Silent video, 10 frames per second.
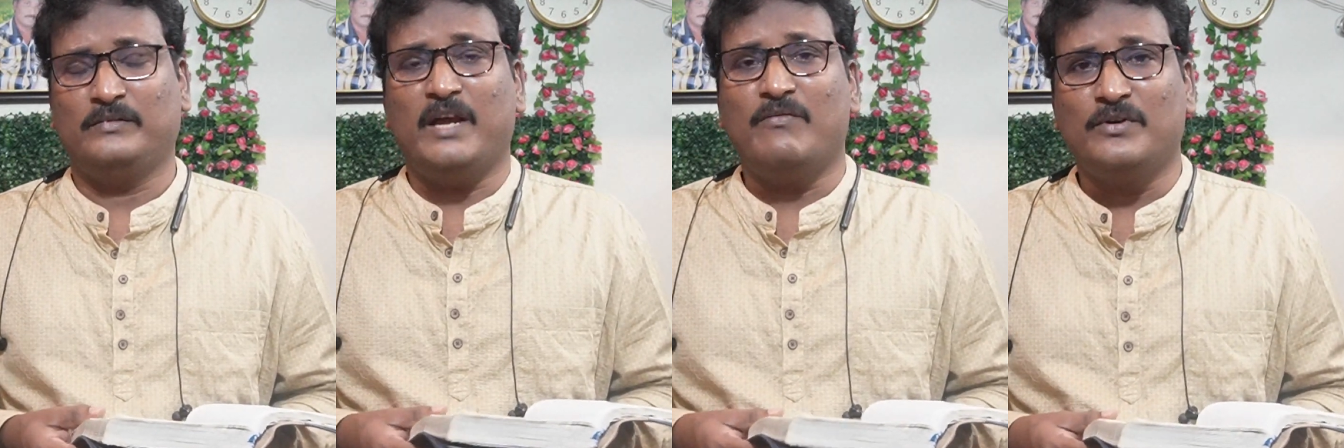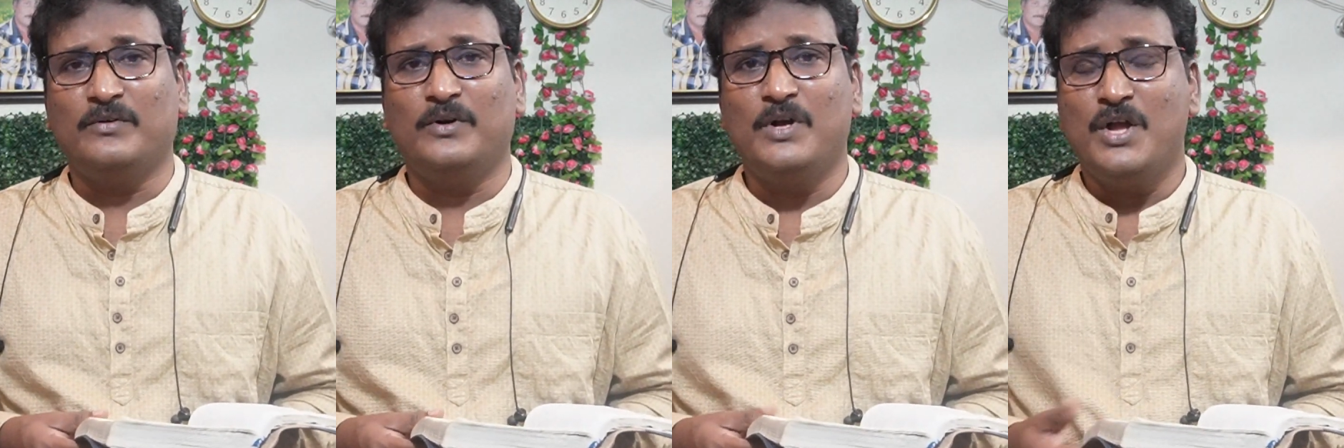దేవుడు
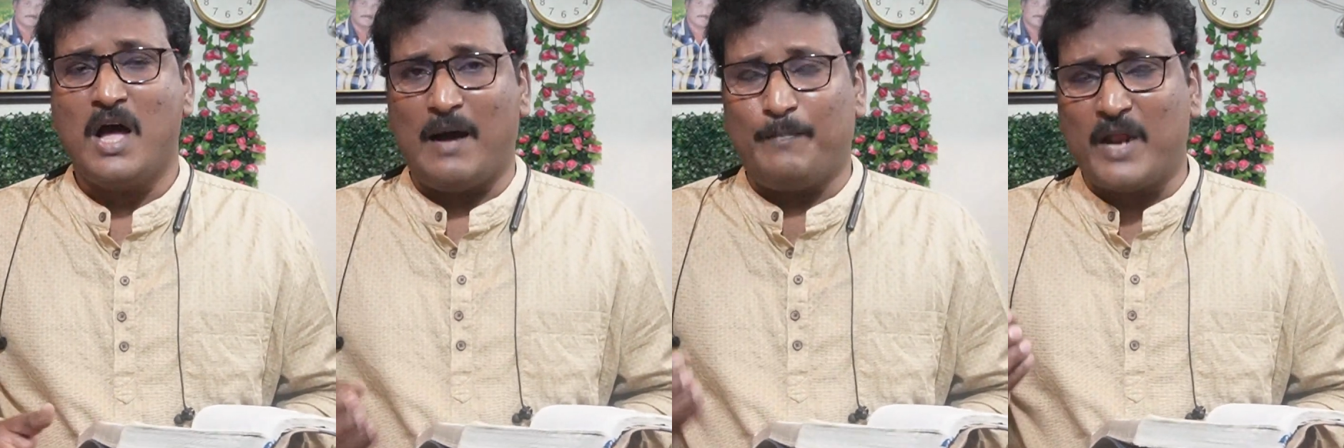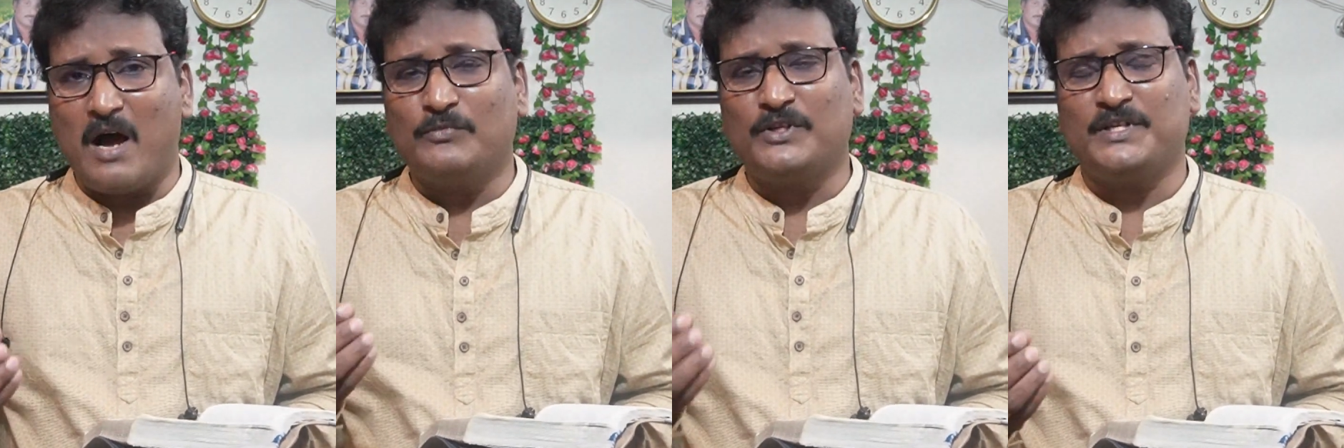
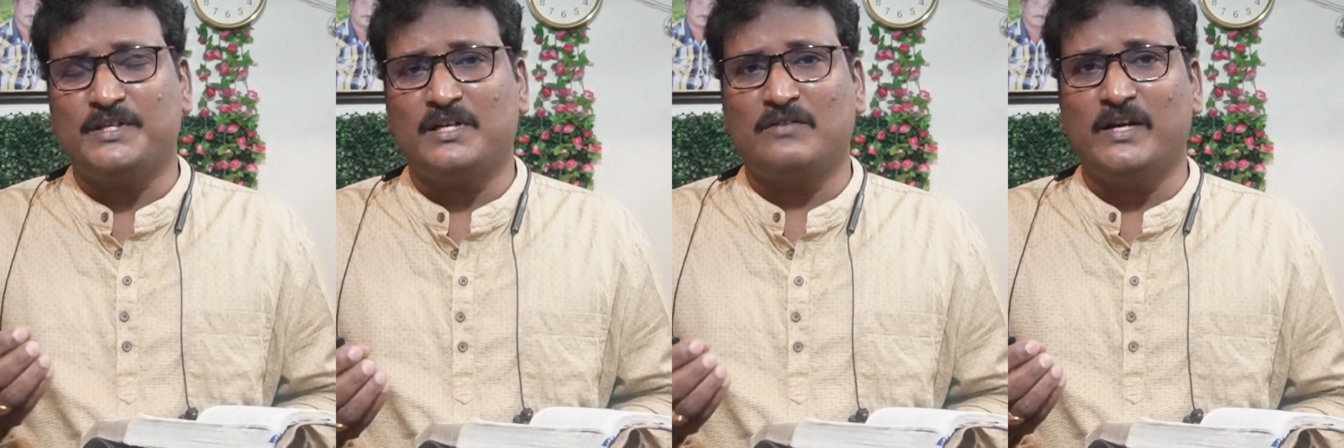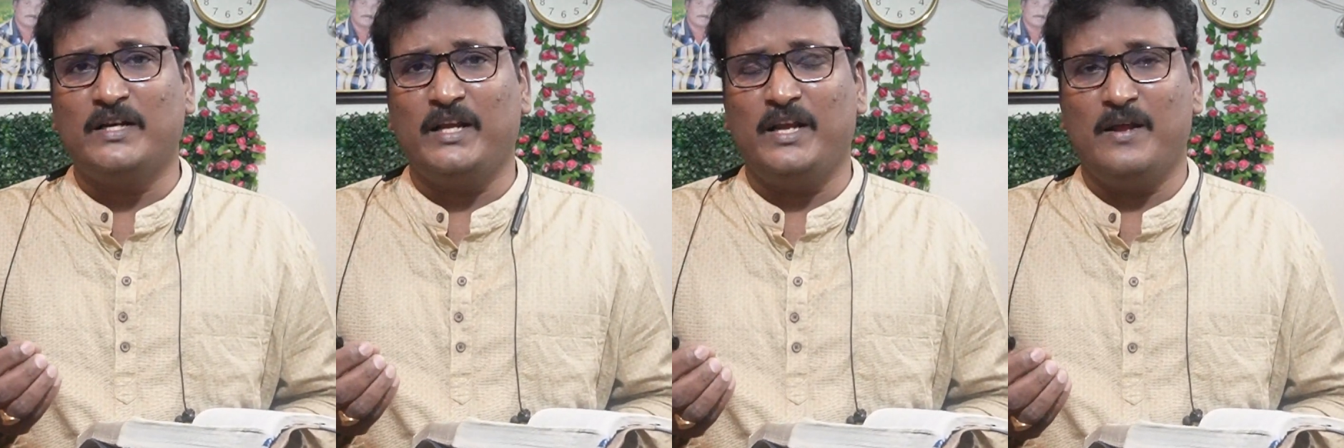అబ్రహాంతో
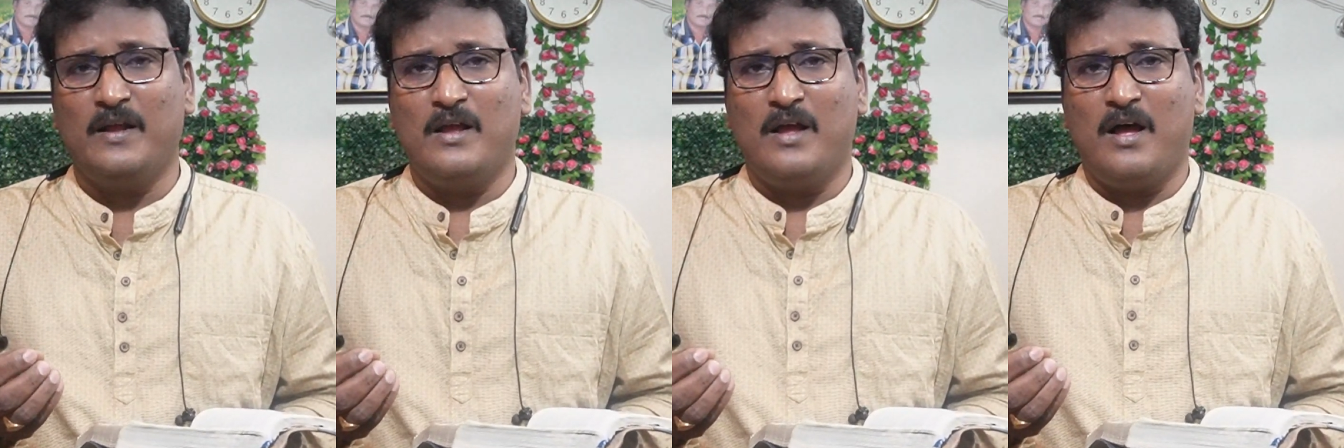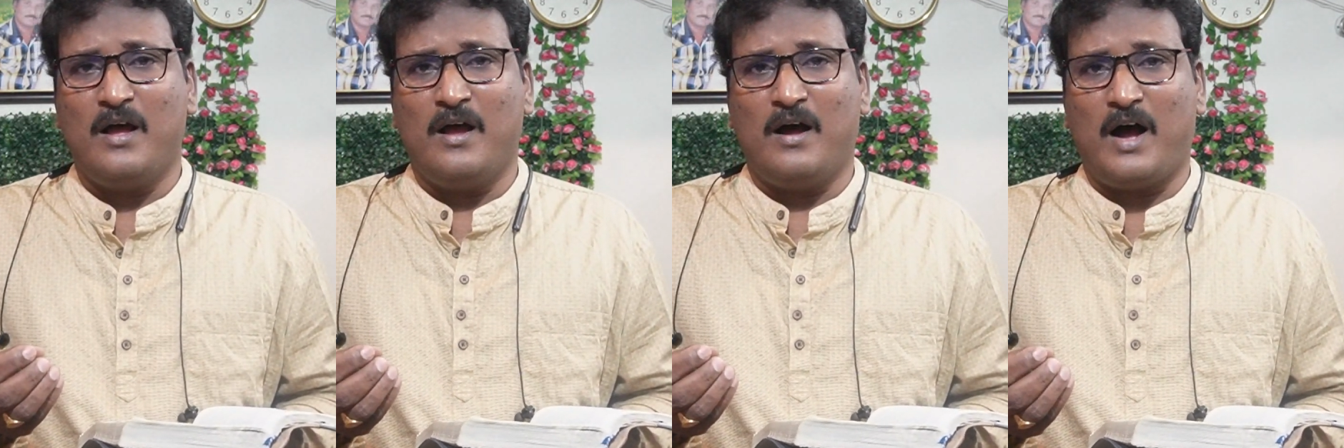చేసినటువంటి
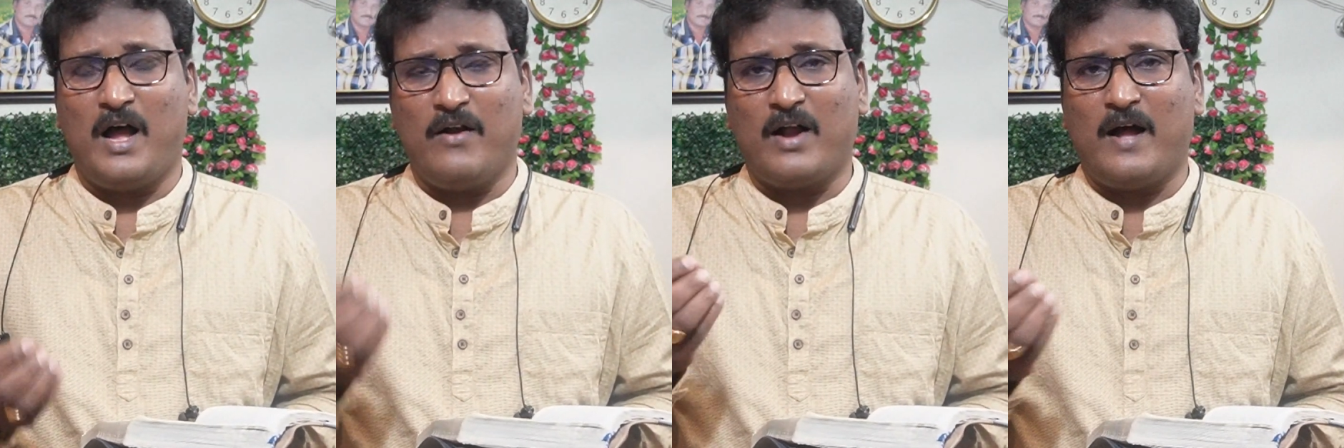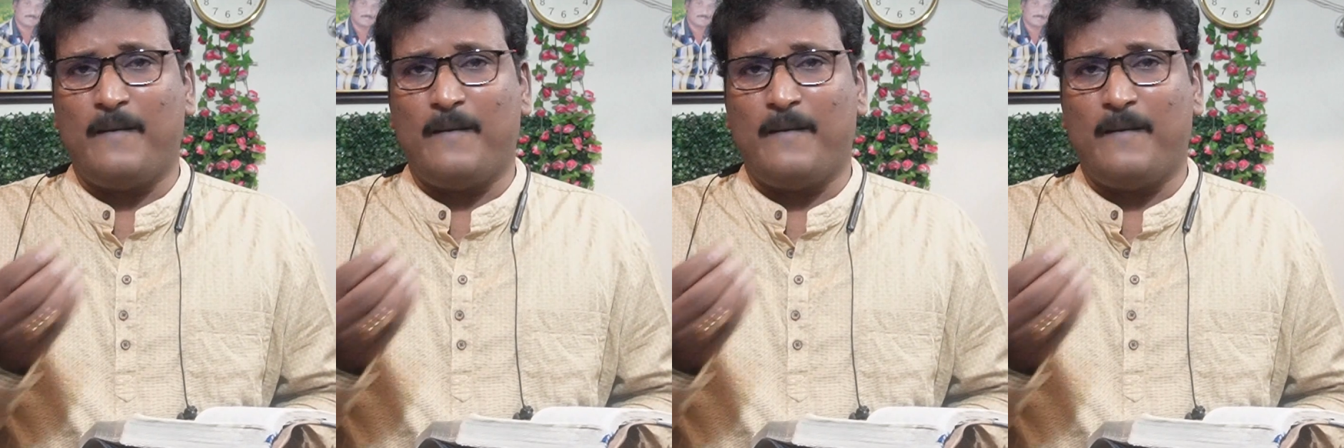ఆ యొక్క